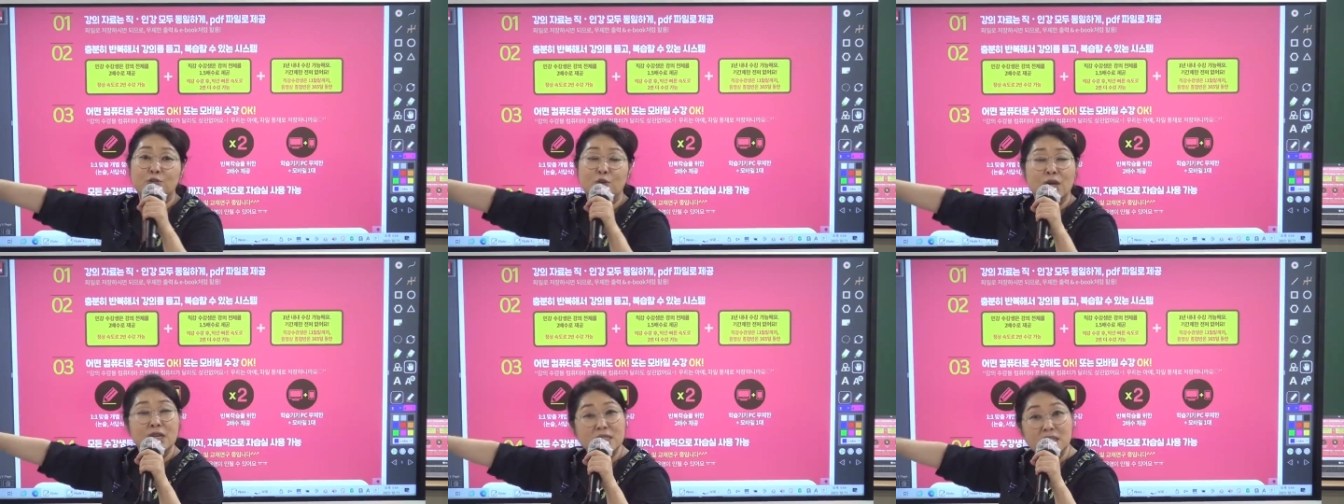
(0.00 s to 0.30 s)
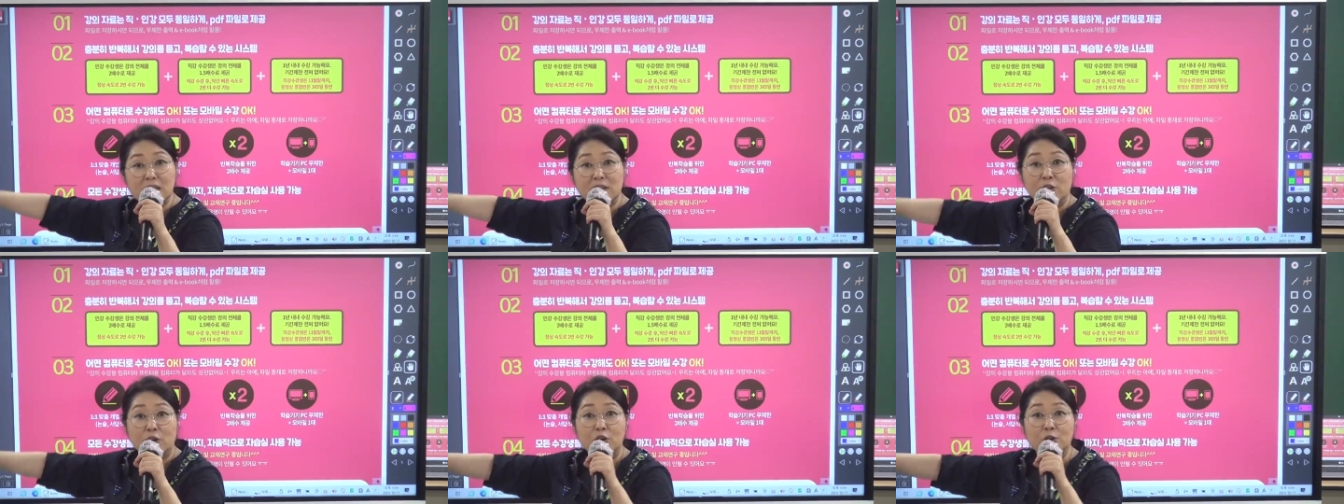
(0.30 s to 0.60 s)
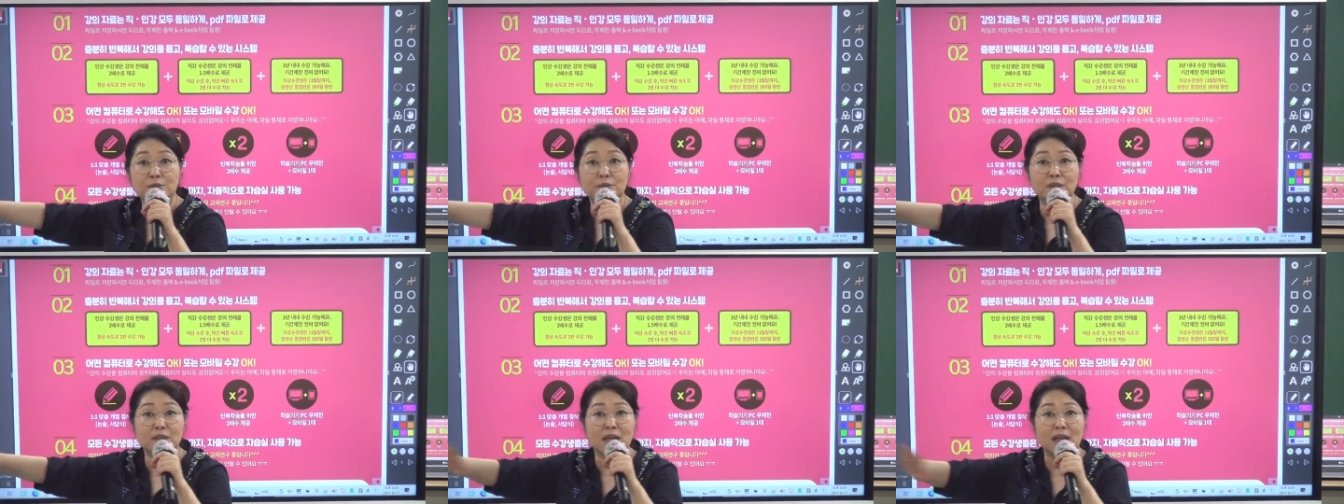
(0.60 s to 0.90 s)
굉장히
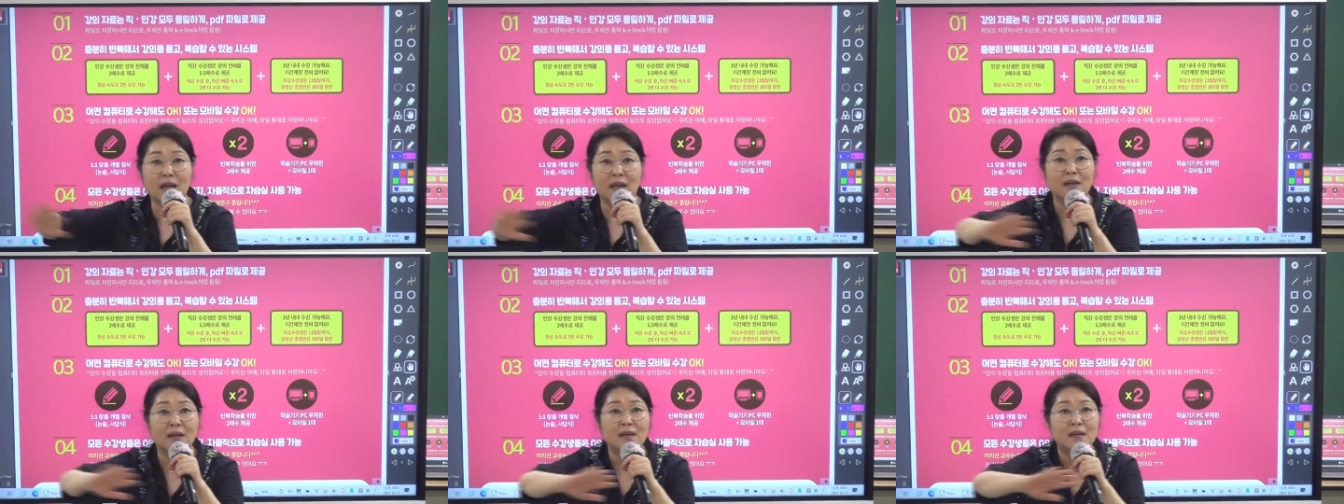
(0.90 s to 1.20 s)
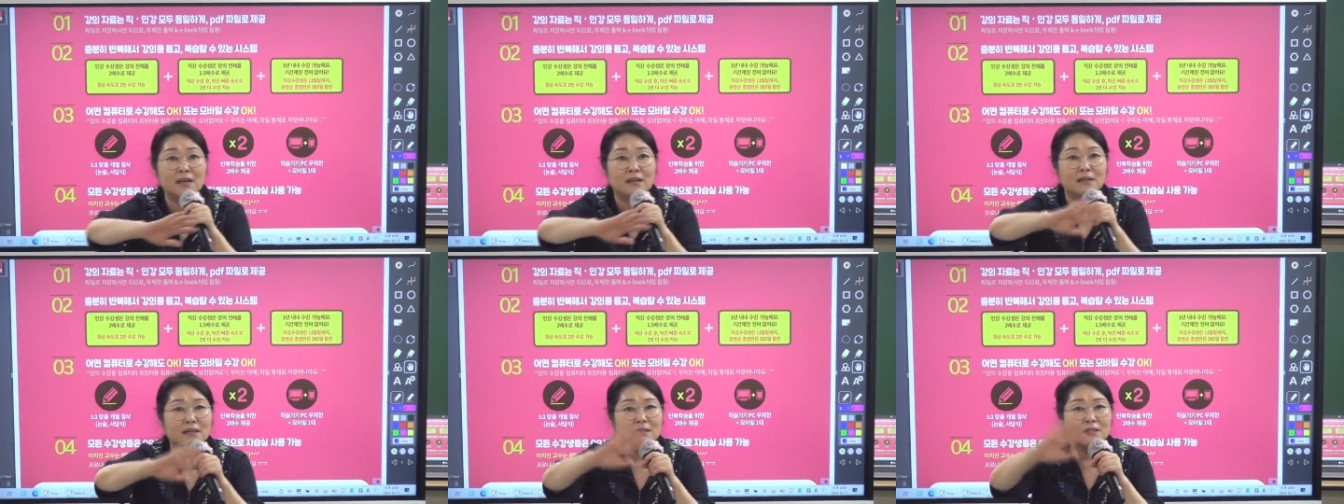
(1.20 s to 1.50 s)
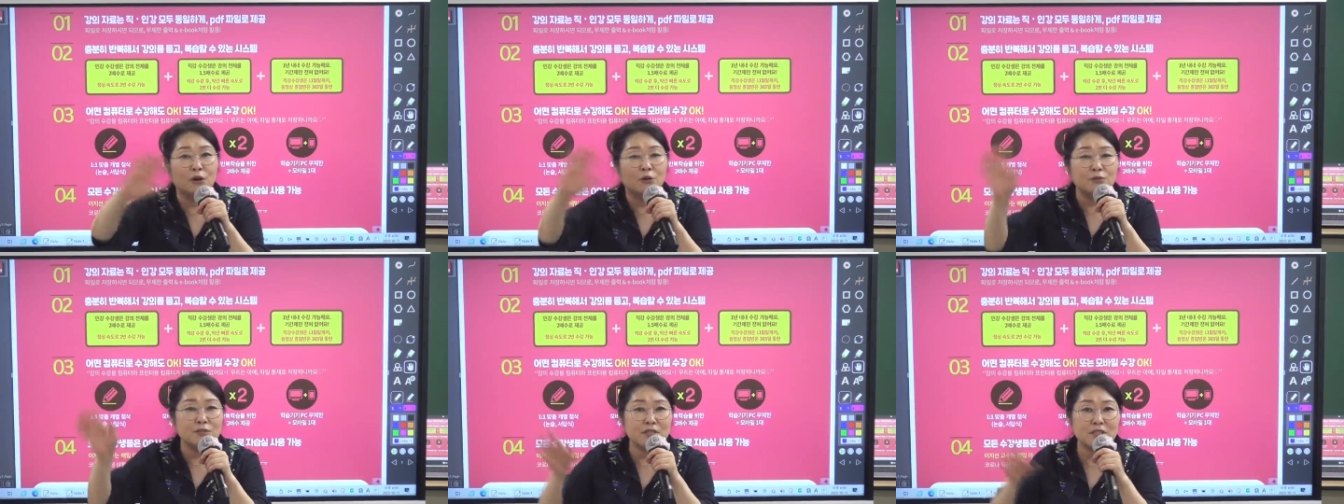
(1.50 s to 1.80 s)
넓은데 그
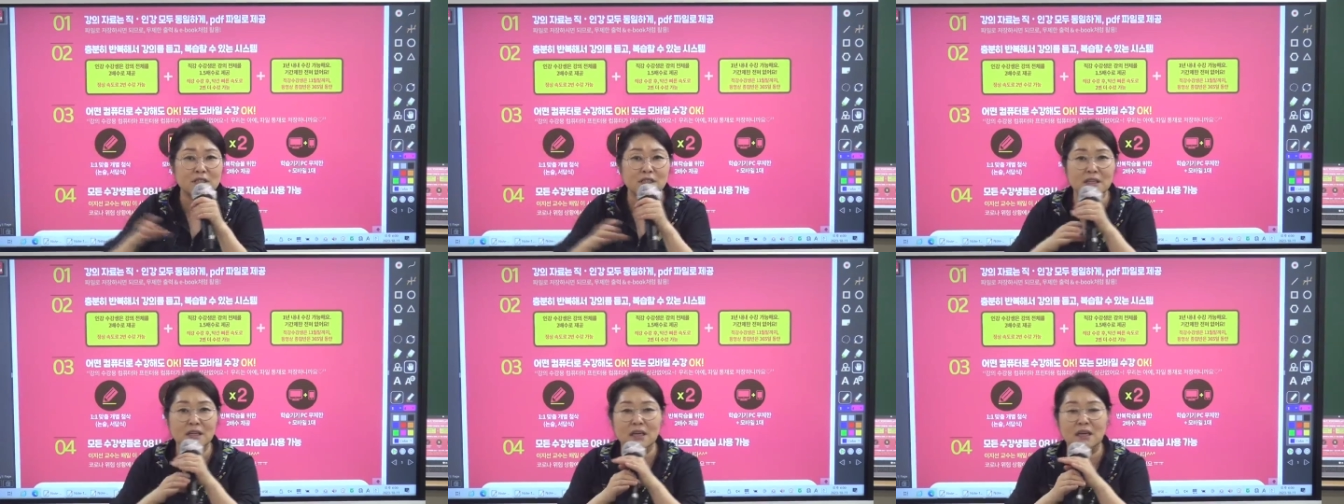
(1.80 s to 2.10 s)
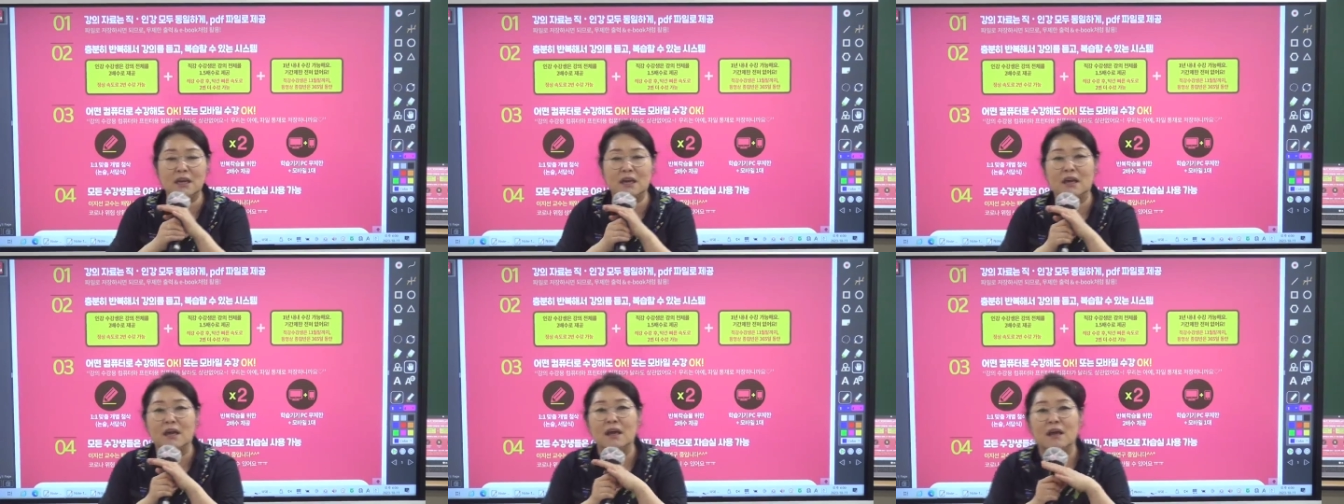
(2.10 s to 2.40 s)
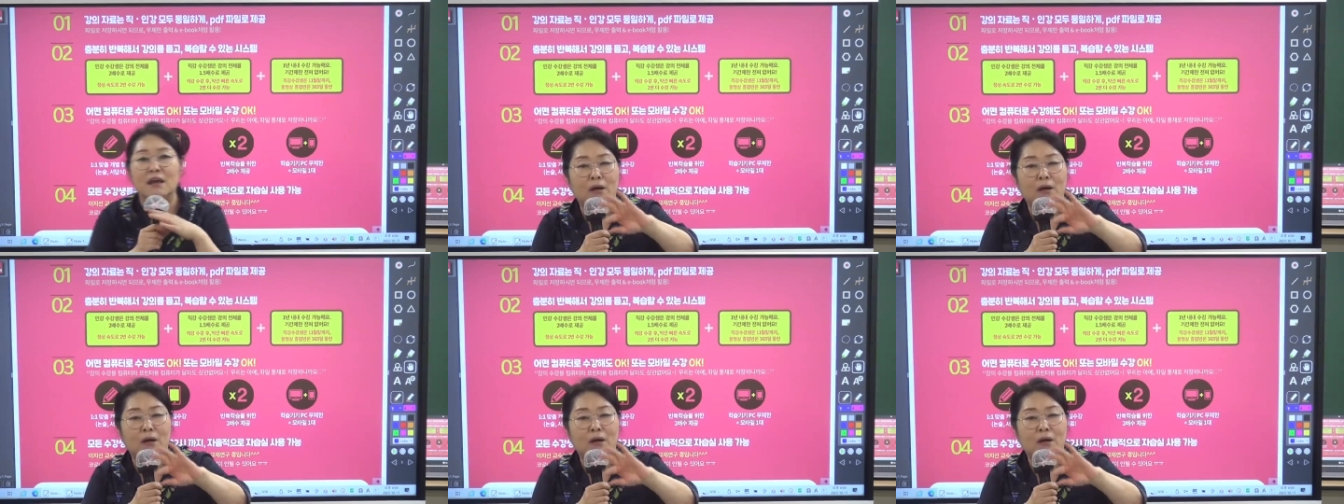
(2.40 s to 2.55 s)
전층이